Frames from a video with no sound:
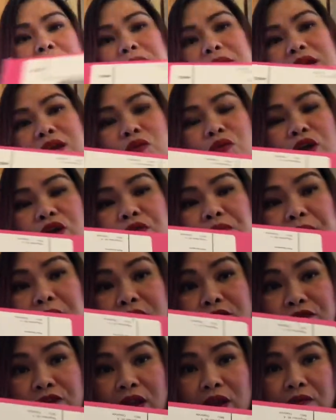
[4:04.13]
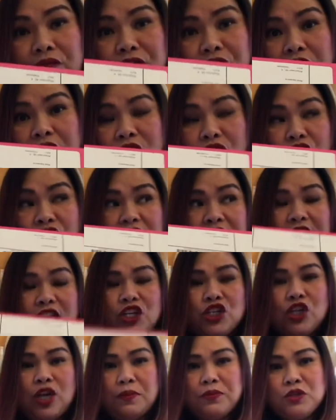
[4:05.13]
may one of my favorite online
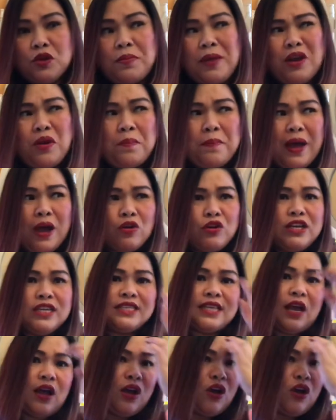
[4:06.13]
shop. So meron pa akong isang